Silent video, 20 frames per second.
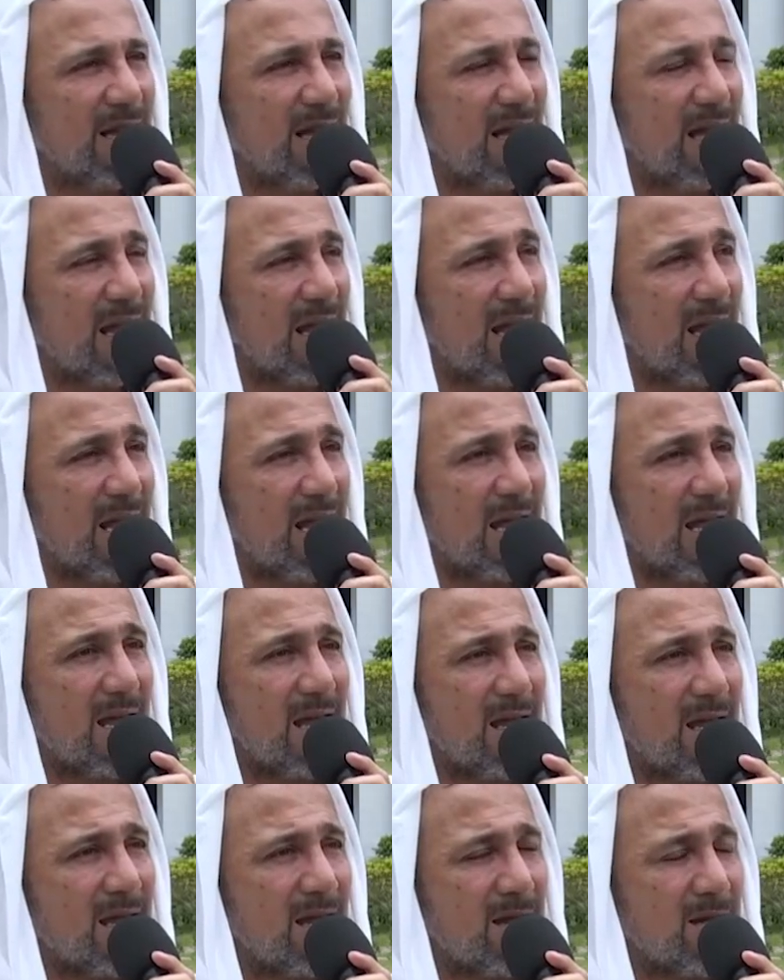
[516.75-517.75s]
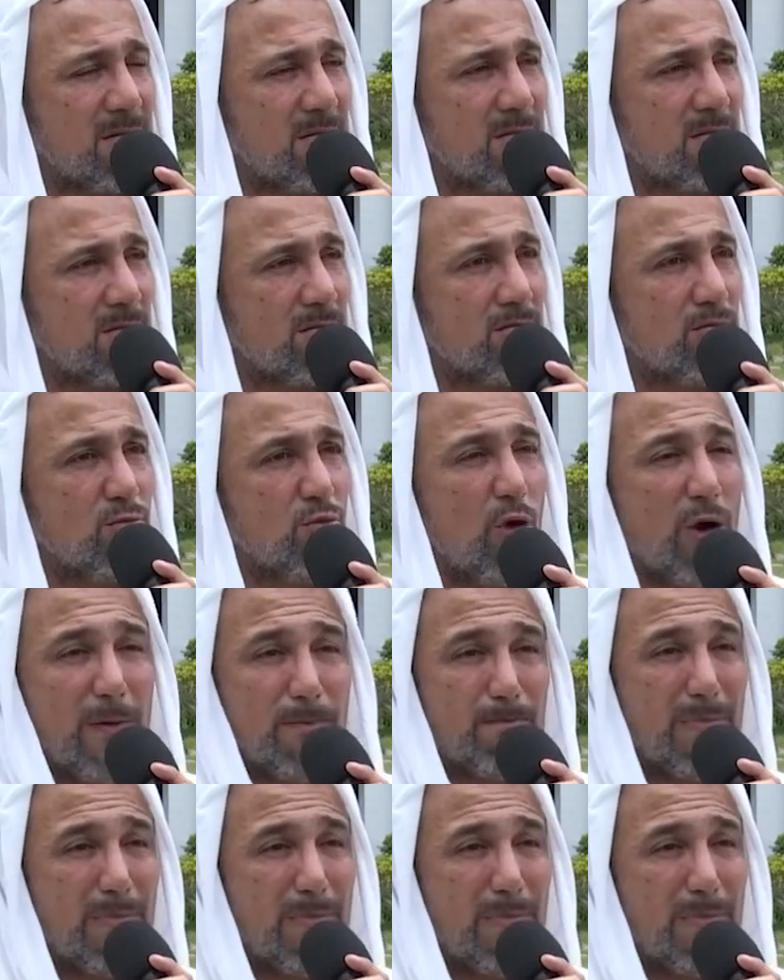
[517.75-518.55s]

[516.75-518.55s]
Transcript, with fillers: eh, muy